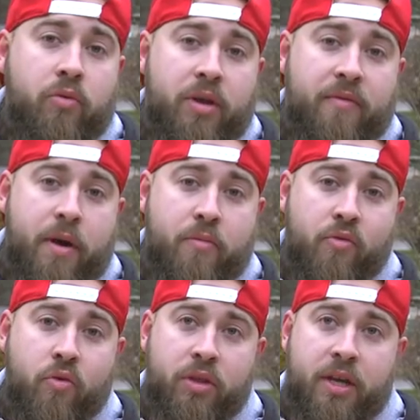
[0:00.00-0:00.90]
куда вам
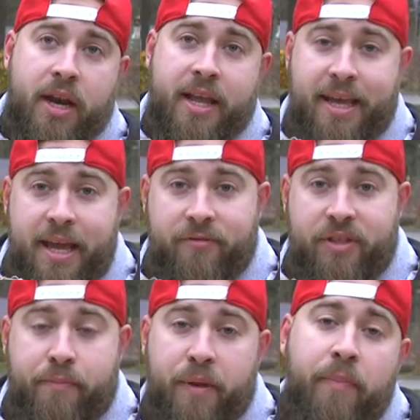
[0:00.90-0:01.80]
угодно, на
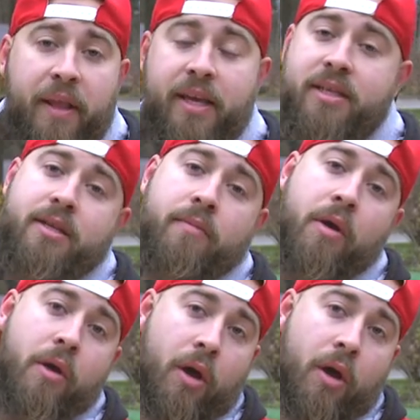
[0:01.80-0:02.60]
деревце под подъездом,